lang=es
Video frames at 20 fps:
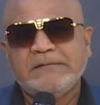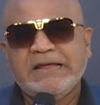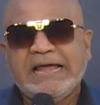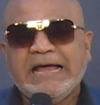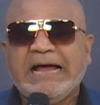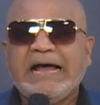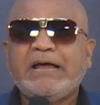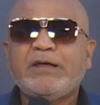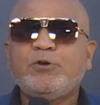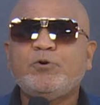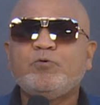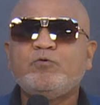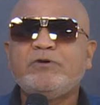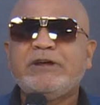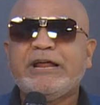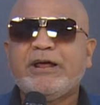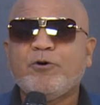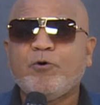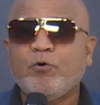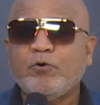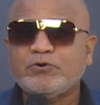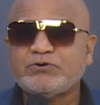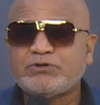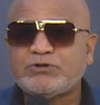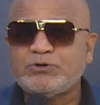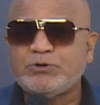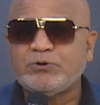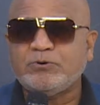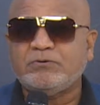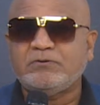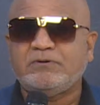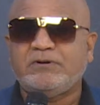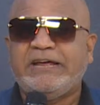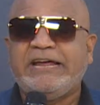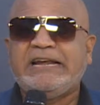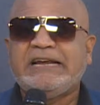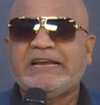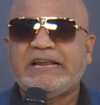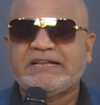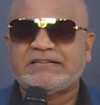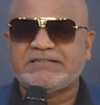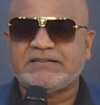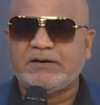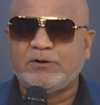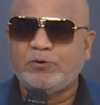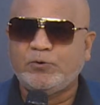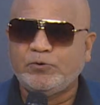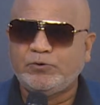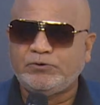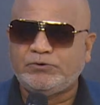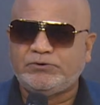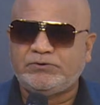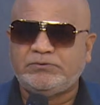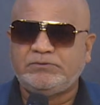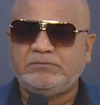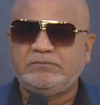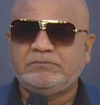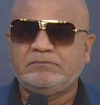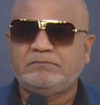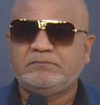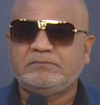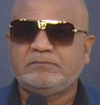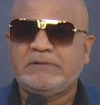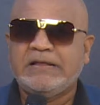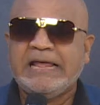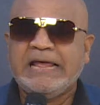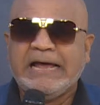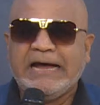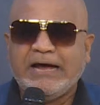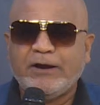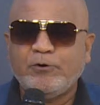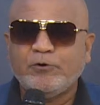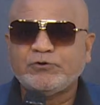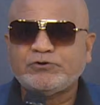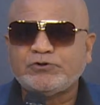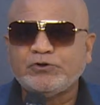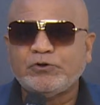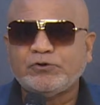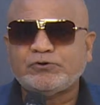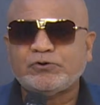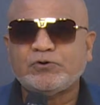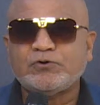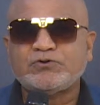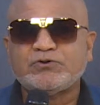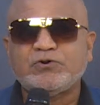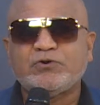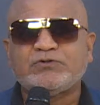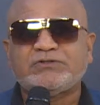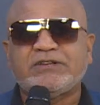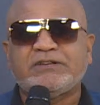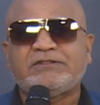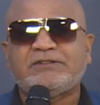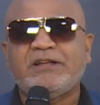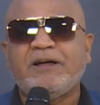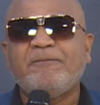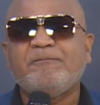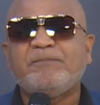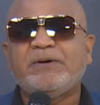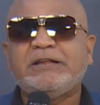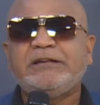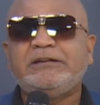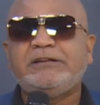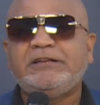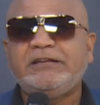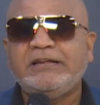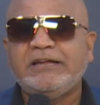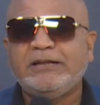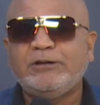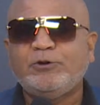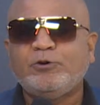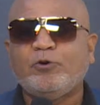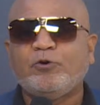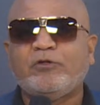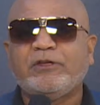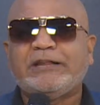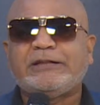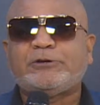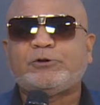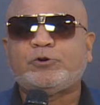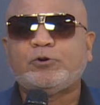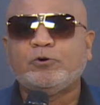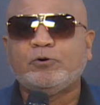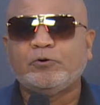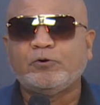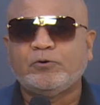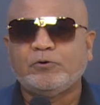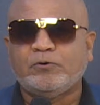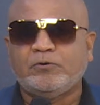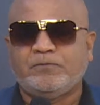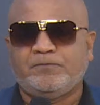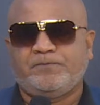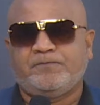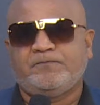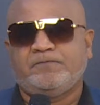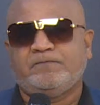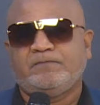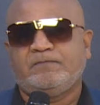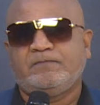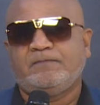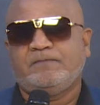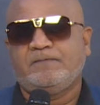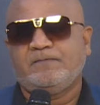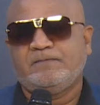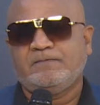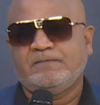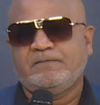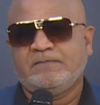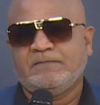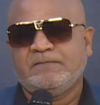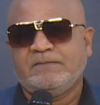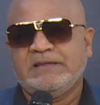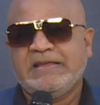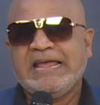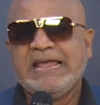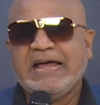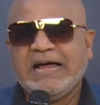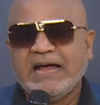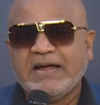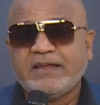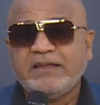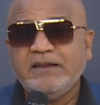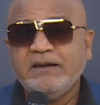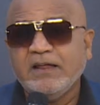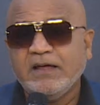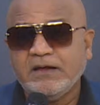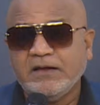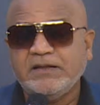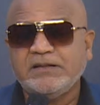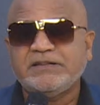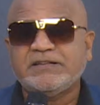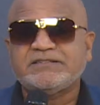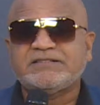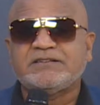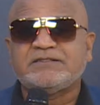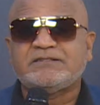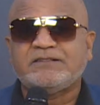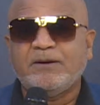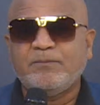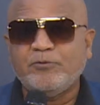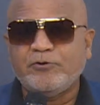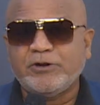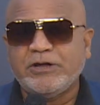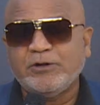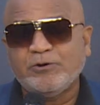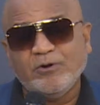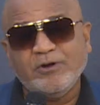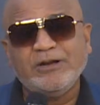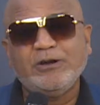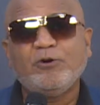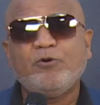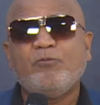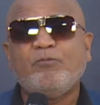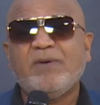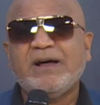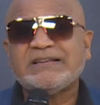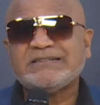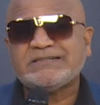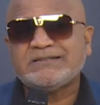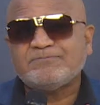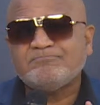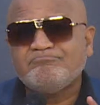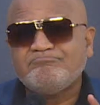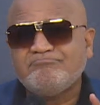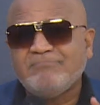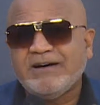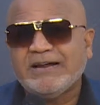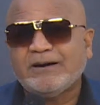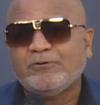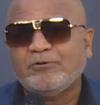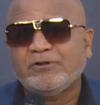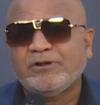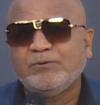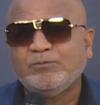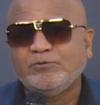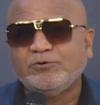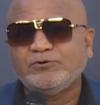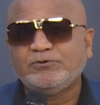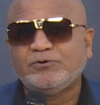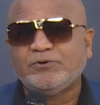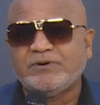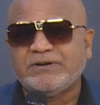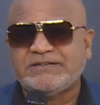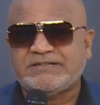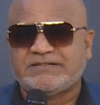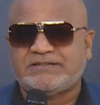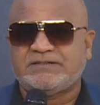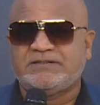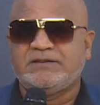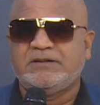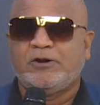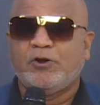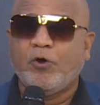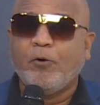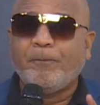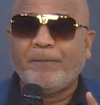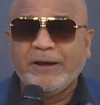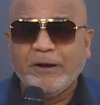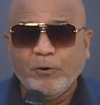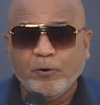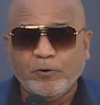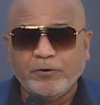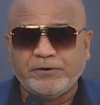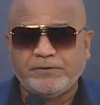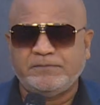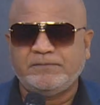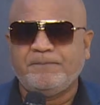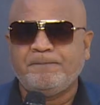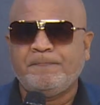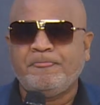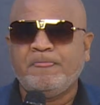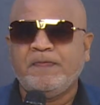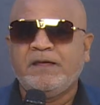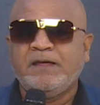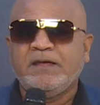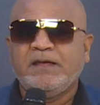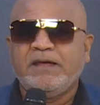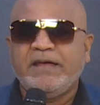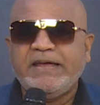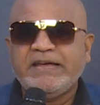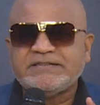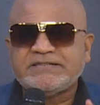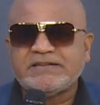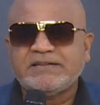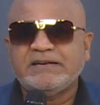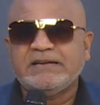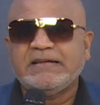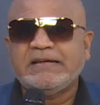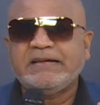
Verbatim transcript: Hay un negocio en la salud. A nosotros nos están vendiendo de todo. Aquí la gente se está muriendo y lo más malo del mundo es, lo peor, es que la